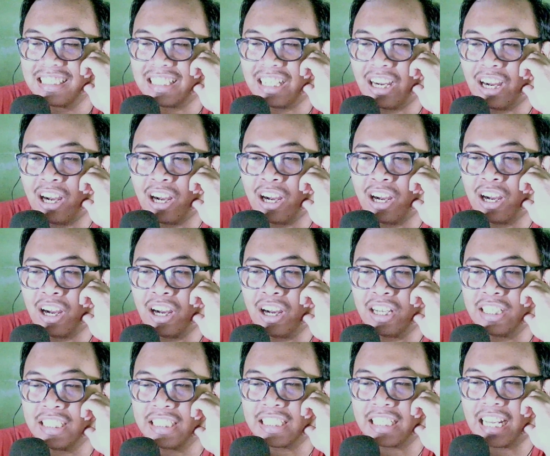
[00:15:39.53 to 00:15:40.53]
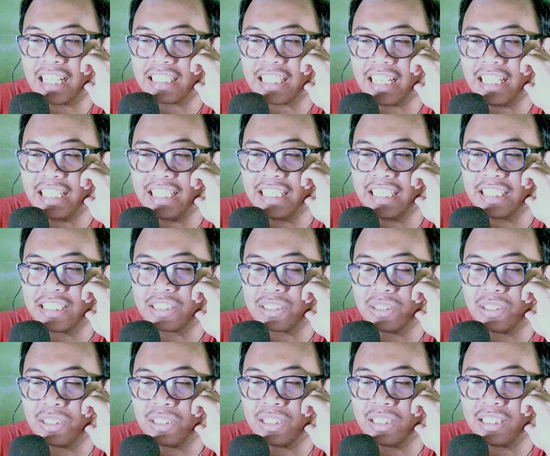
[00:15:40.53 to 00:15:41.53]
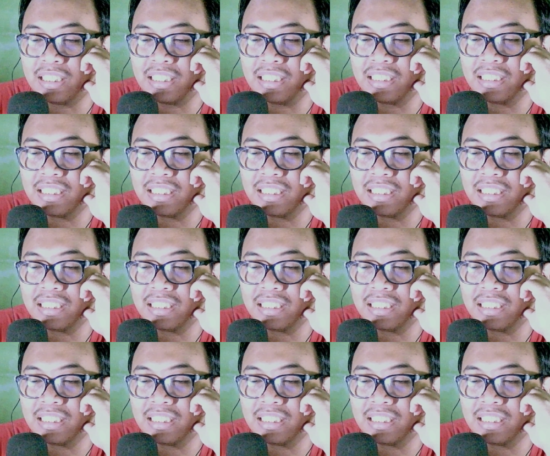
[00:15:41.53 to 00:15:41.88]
Oh, ini ternyata ini cuy.